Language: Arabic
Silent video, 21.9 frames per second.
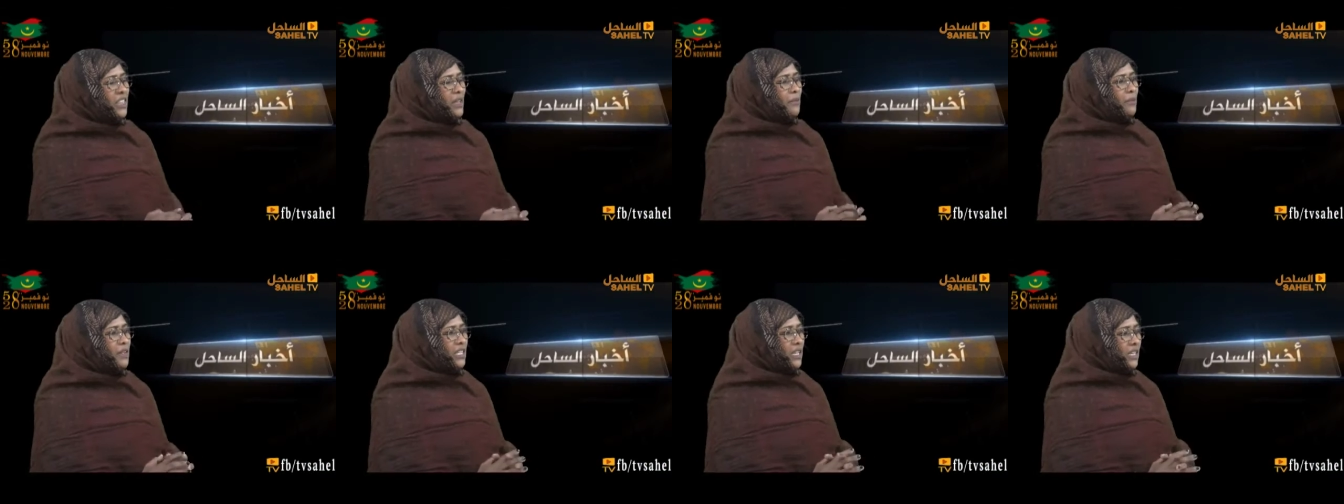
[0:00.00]

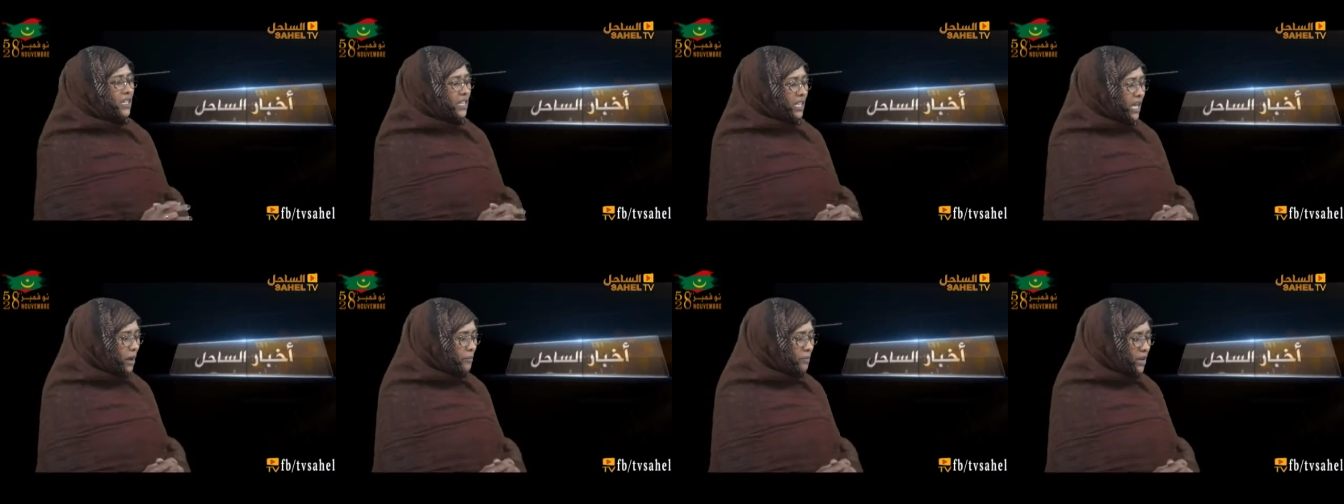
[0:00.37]
ما
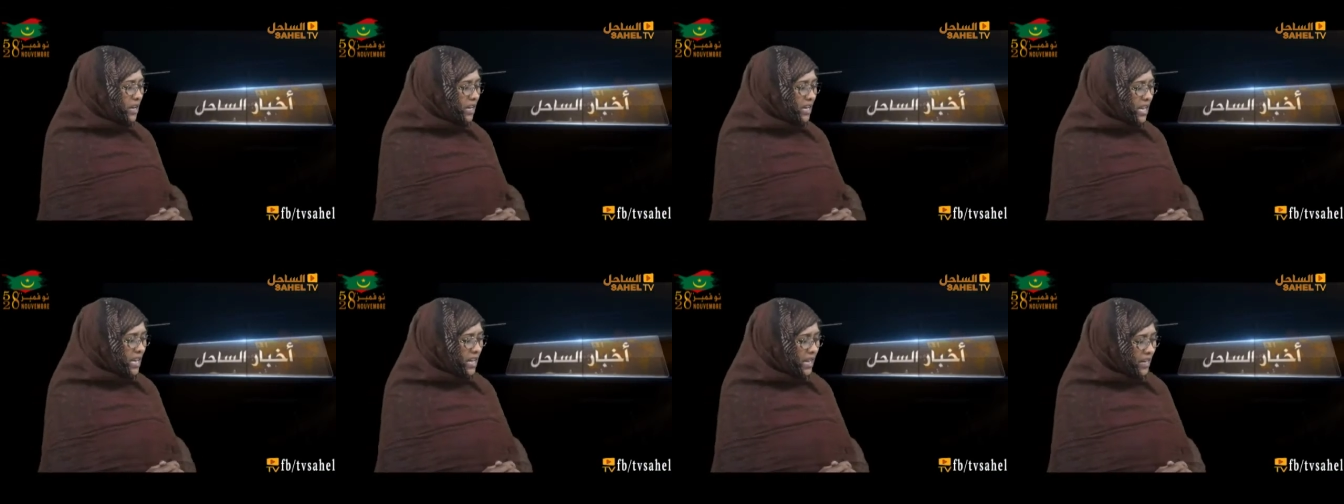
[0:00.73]

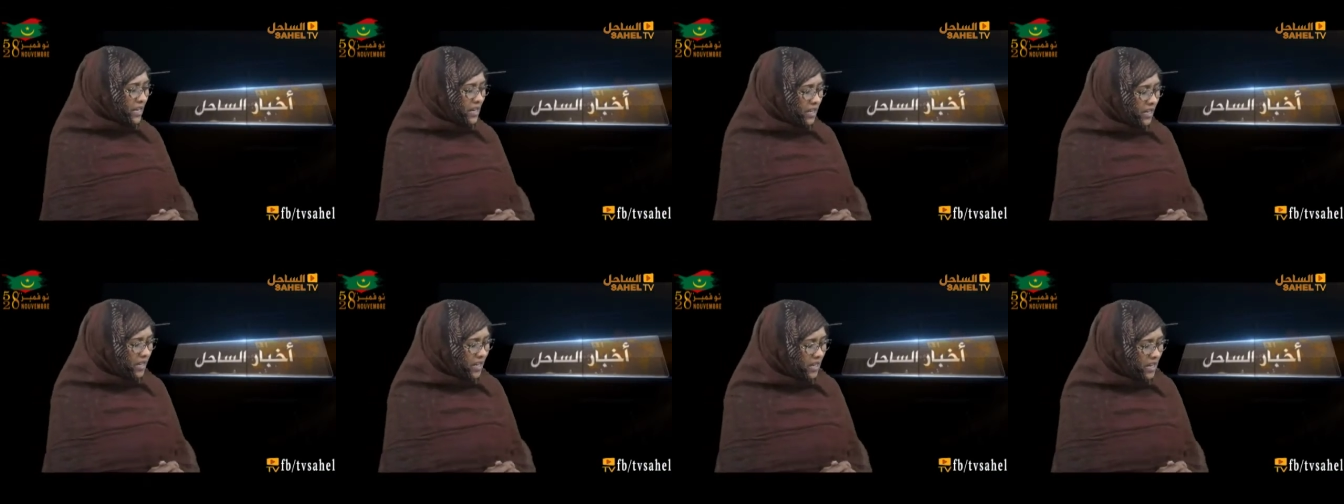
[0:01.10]
تقبلنا ان
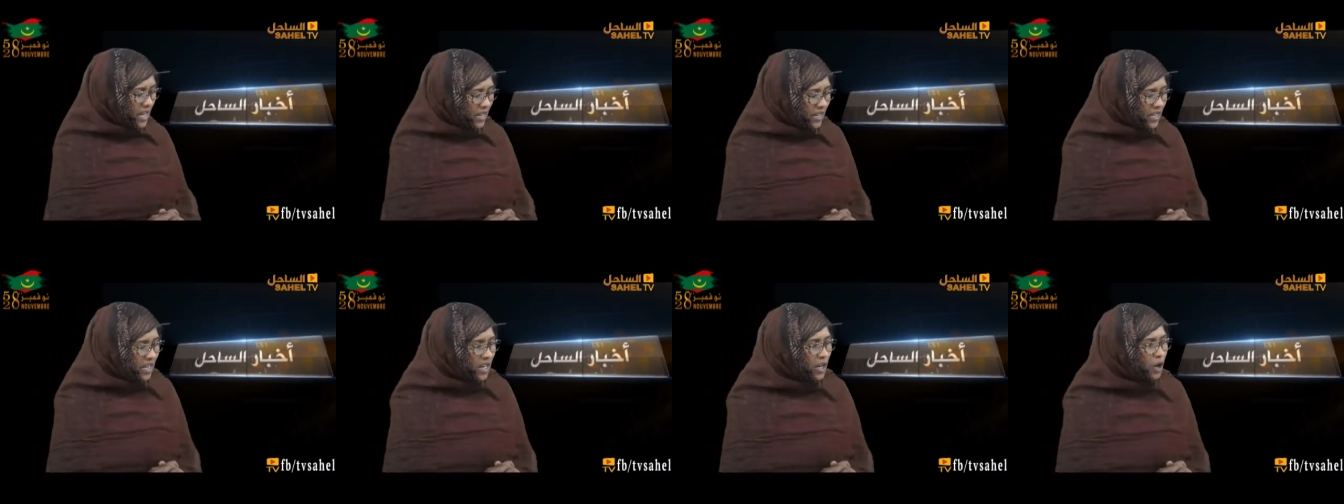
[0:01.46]

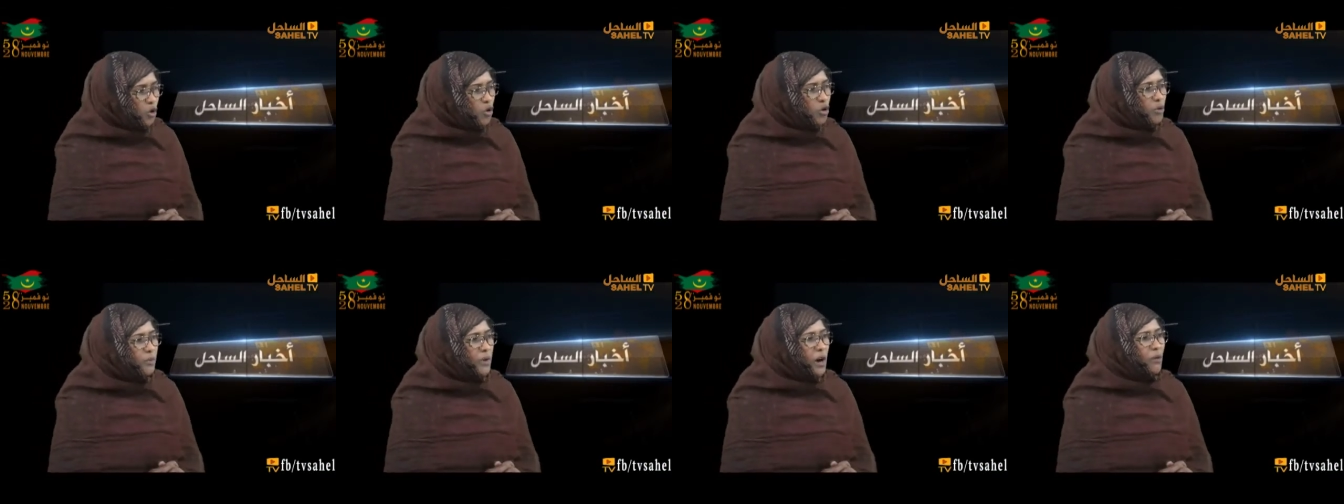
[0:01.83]
يعني
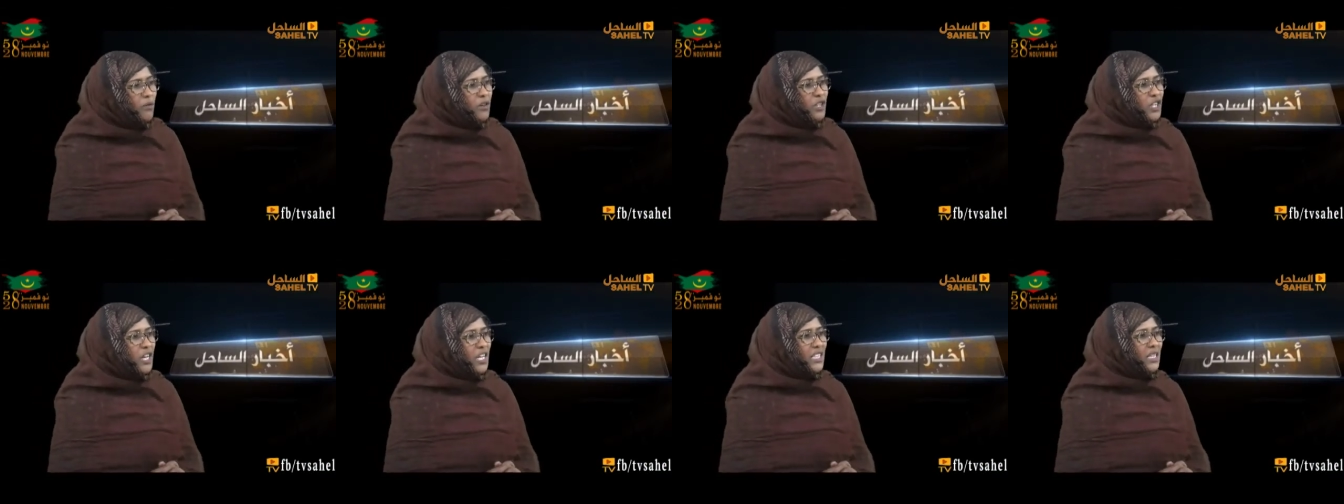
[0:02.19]
الحكومه او
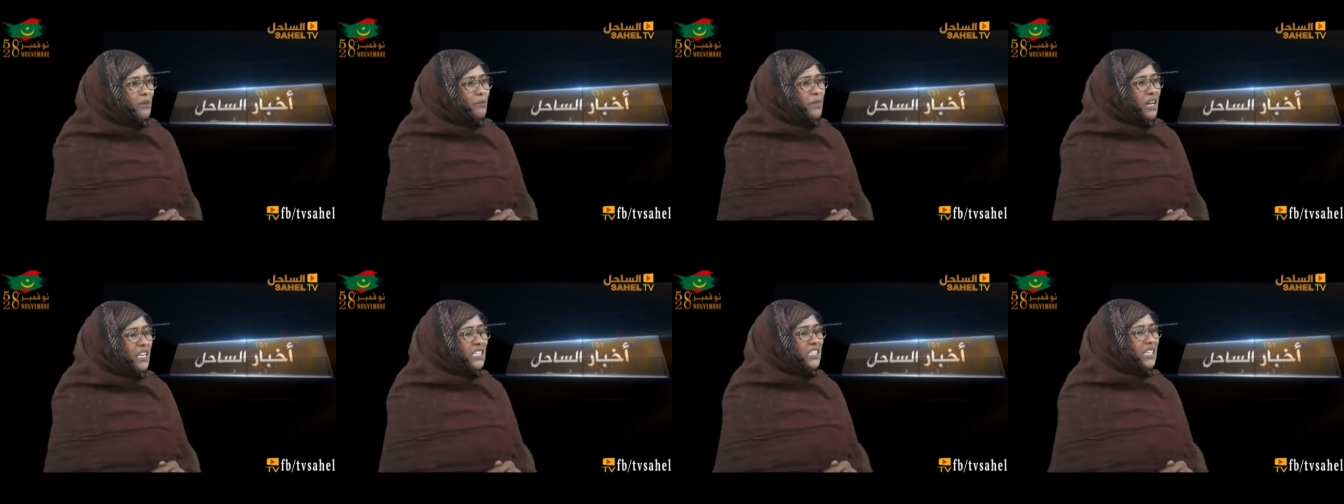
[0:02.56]
الجهات
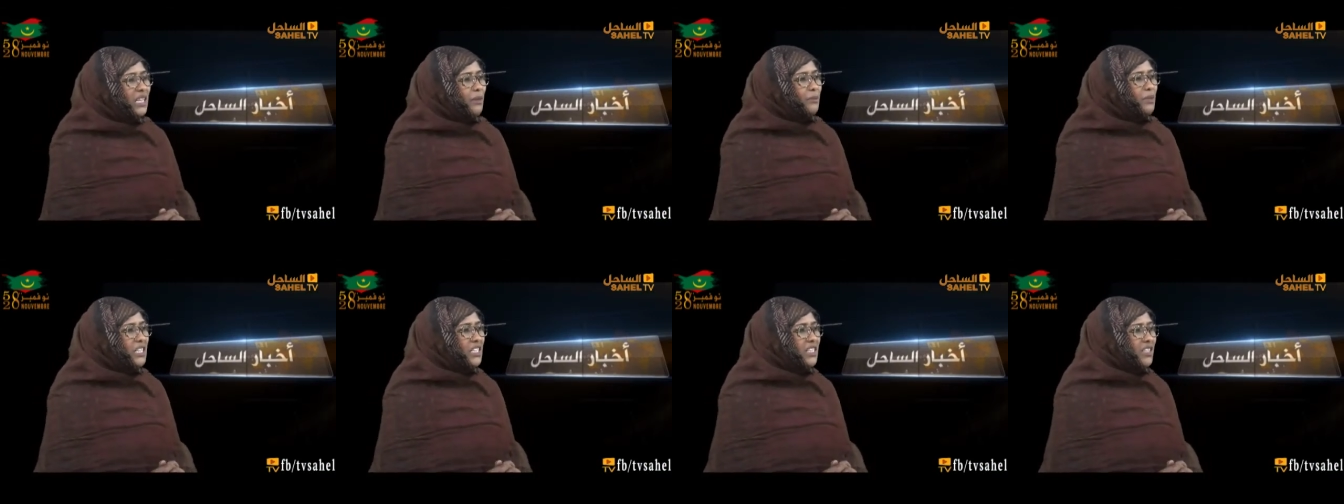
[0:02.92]
المعنيه
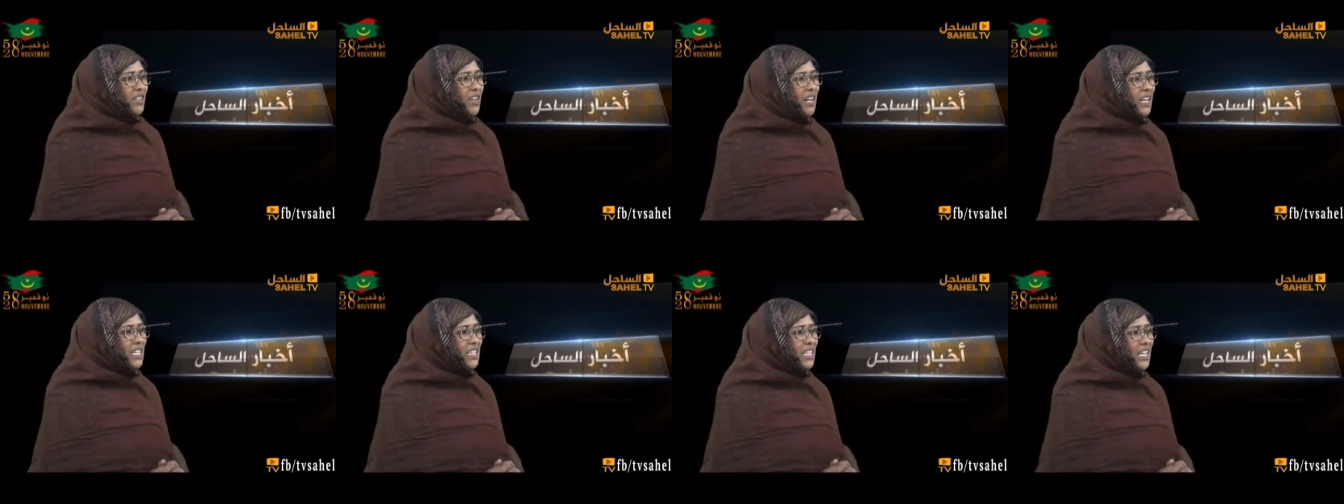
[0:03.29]

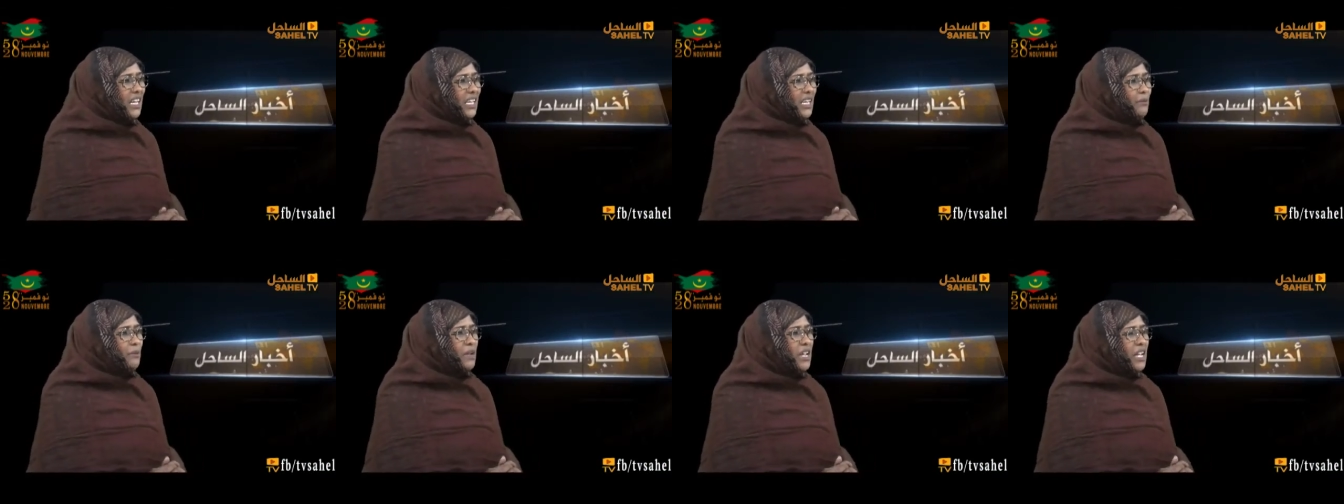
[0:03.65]
باصلاح
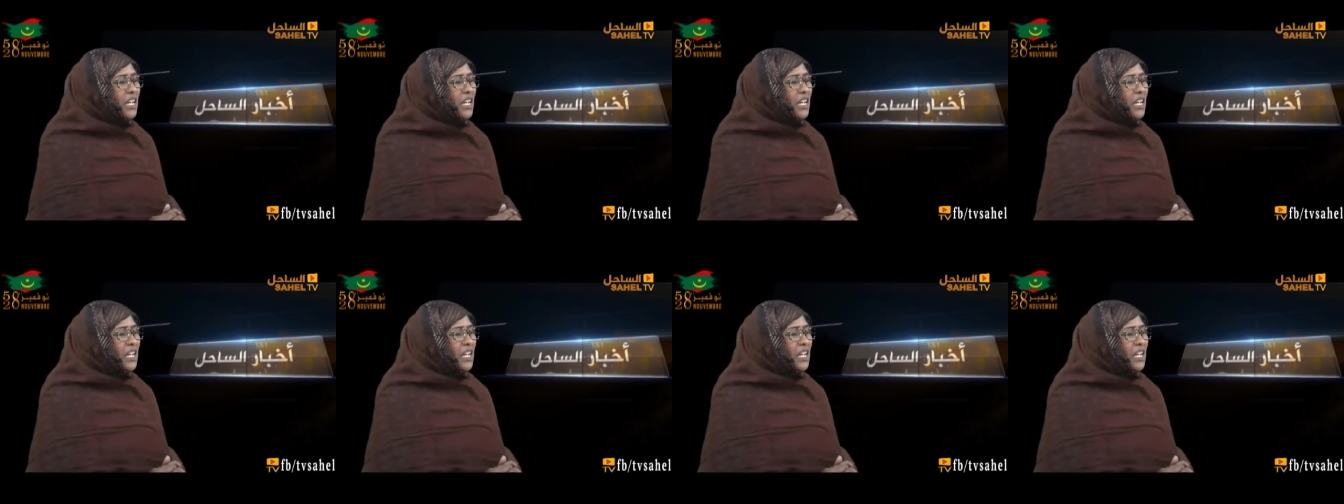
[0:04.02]
التعليم